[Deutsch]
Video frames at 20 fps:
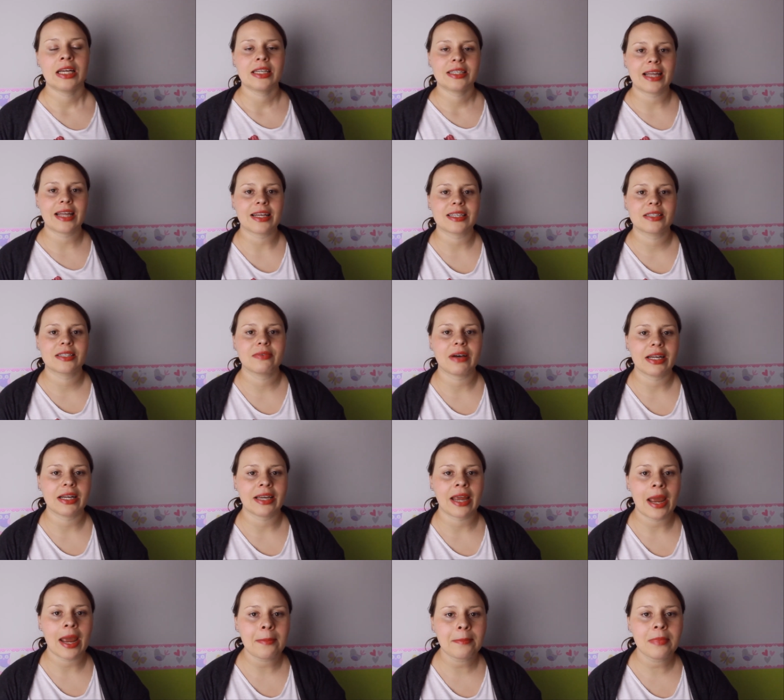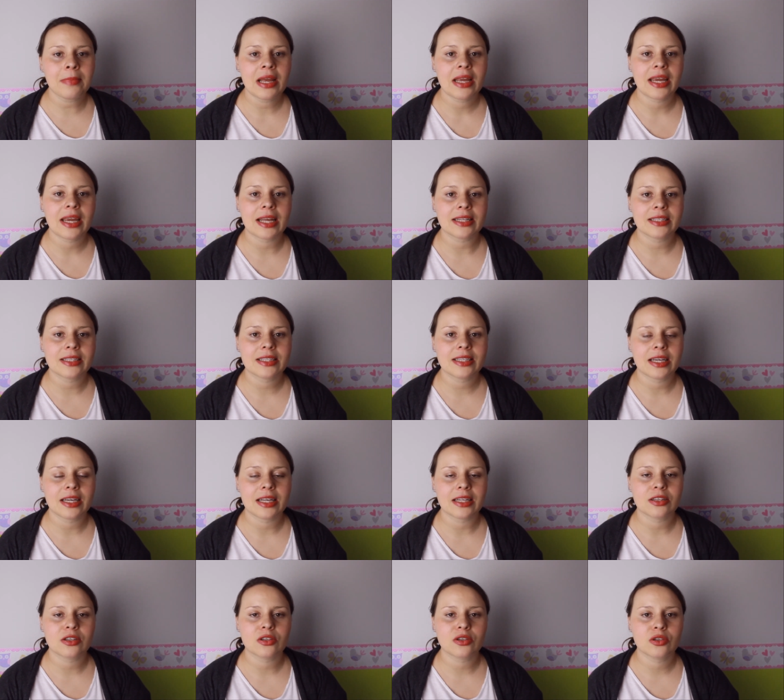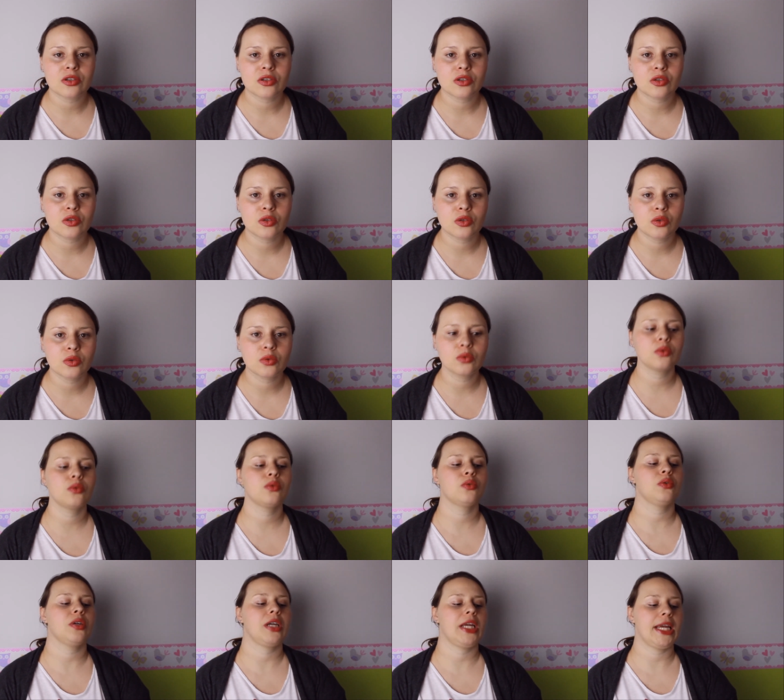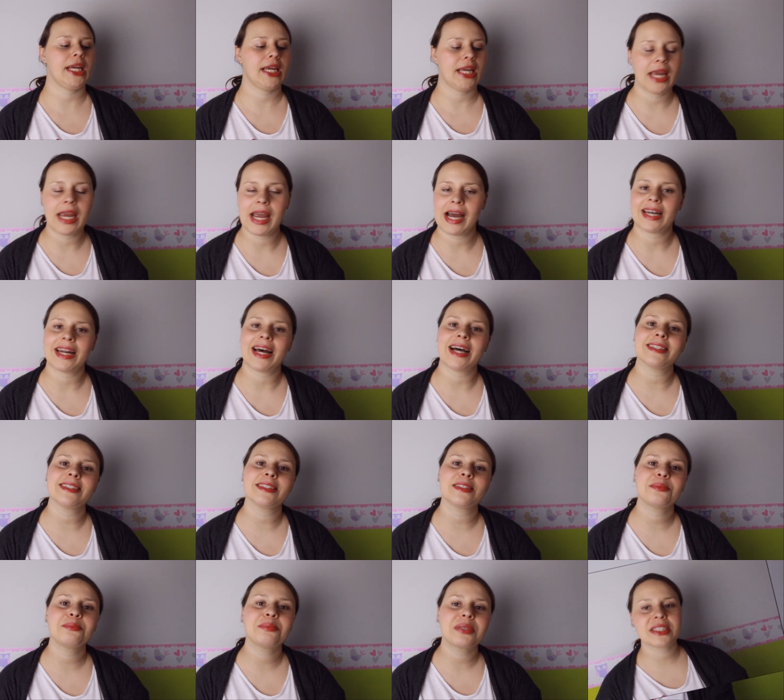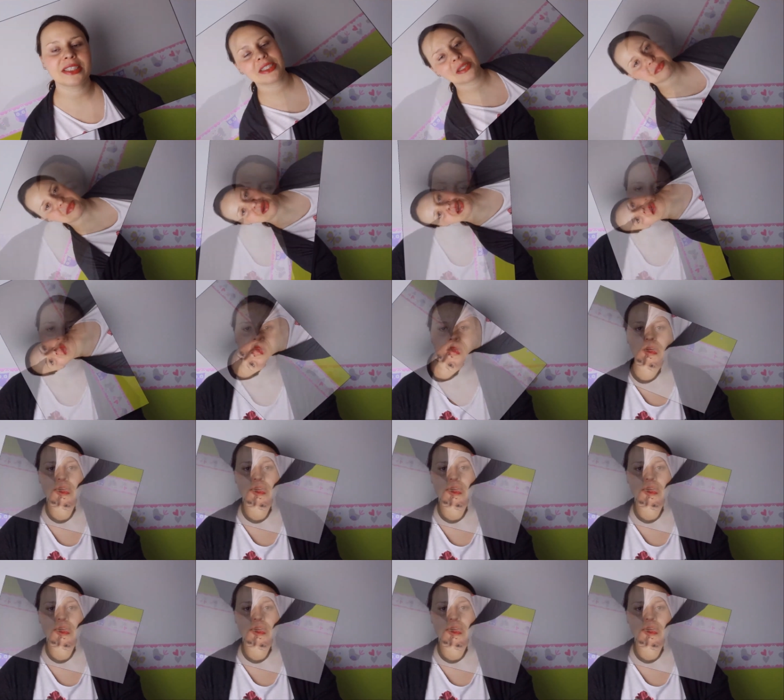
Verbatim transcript: Das war DM, jetzt geht's zu Ikea, da ist es ein bisschen mehr.